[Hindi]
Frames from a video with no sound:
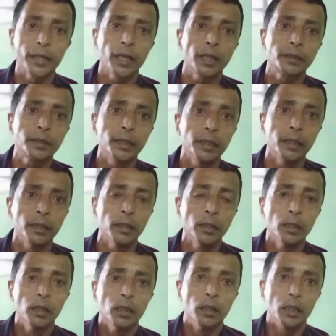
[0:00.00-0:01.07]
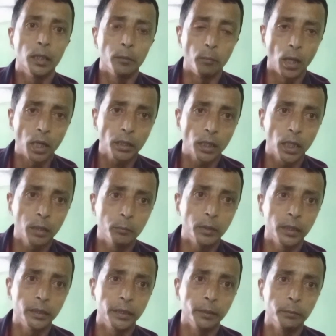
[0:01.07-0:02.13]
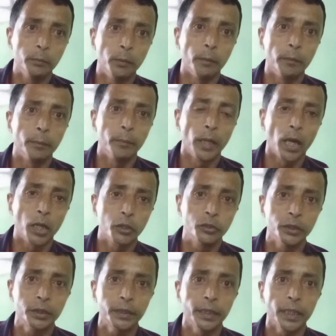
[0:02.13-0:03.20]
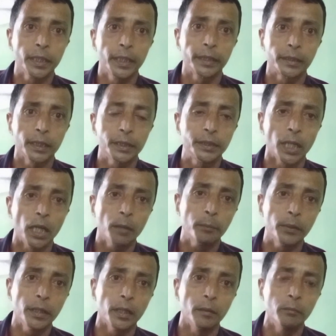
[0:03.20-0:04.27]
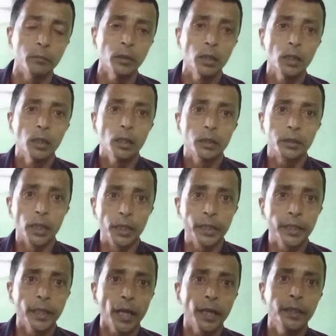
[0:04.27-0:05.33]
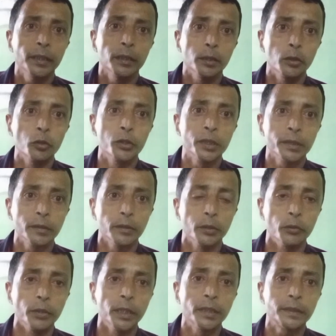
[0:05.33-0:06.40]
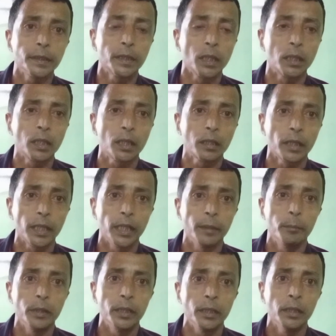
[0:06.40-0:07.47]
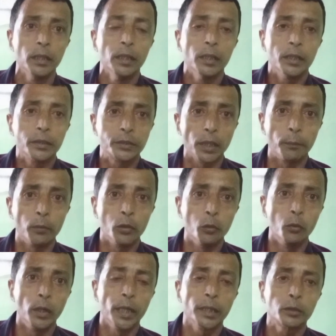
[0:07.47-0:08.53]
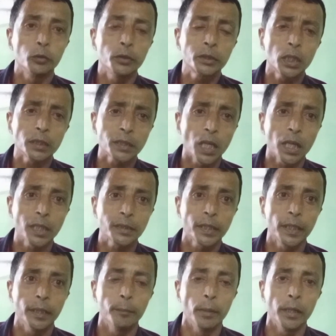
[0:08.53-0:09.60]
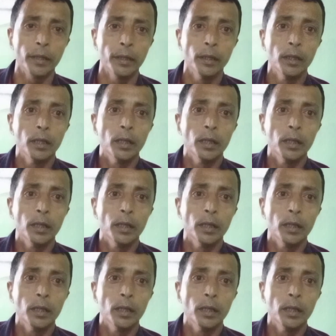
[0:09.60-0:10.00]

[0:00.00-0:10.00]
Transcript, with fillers: बैनाथ के महाकाल में देवी भवन में आयोजित किया गया था जहाँ पे हम 39 यूनिट यूनिट्स इकट्ठा करने में सफल हुए हैं तो इसका सारा मैं